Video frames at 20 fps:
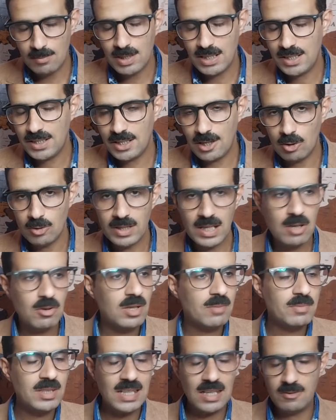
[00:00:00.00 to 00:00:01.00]
اللي احنا قلناه
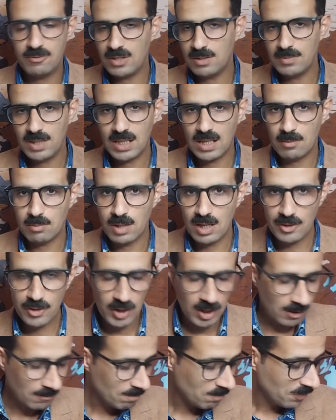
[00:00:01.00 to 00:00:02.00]
وكان بيتقال في امريكا
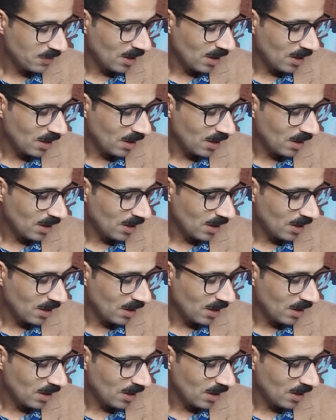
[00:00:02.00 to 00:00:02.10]
بكثره